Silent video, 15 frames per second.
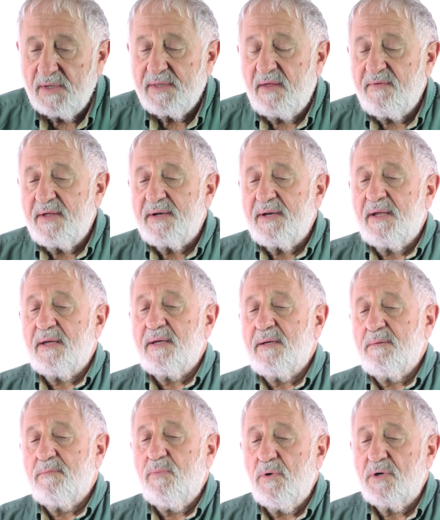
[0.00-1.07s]
Наверное,
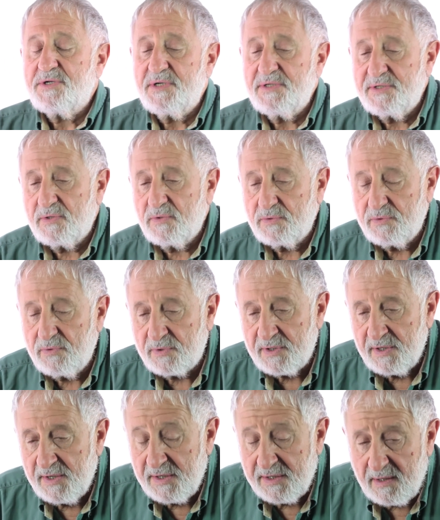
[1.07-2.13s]
больше структур
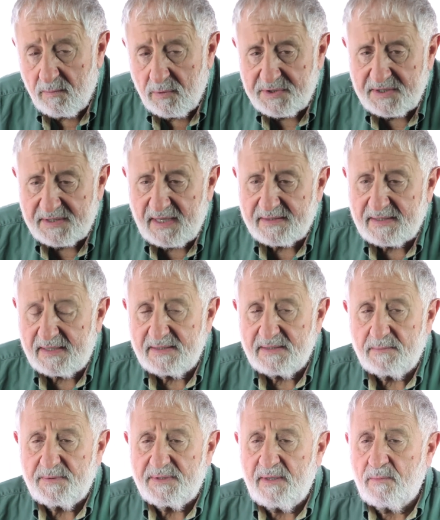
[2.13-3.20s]
не будет
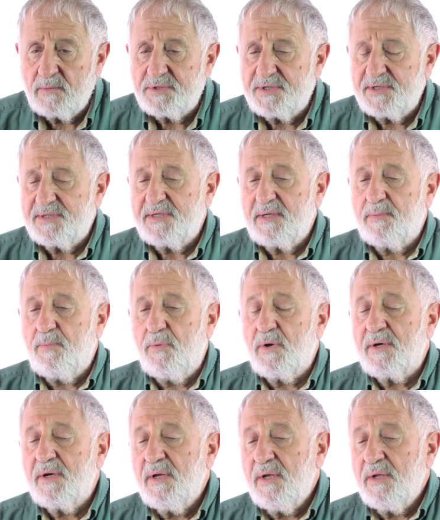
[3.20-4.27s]
открыто, потому что с тех
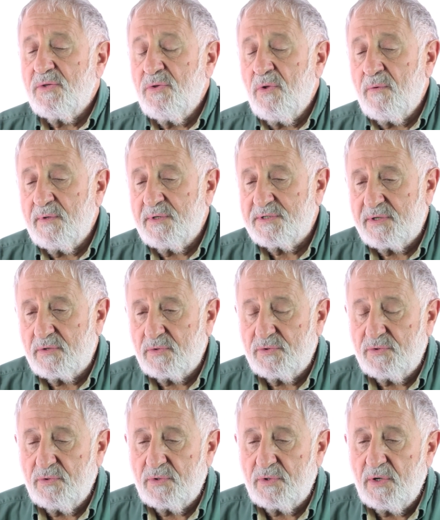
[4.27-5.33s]
пор новых
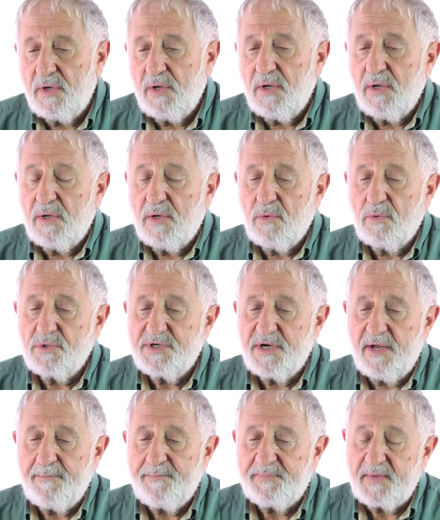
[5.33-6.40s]
структур
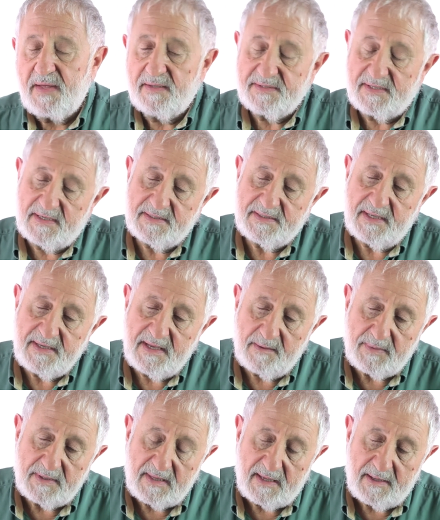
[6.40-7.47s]
уже открыто не
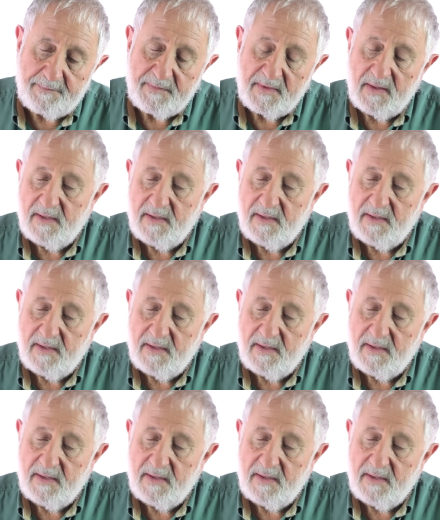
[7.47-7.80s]
было.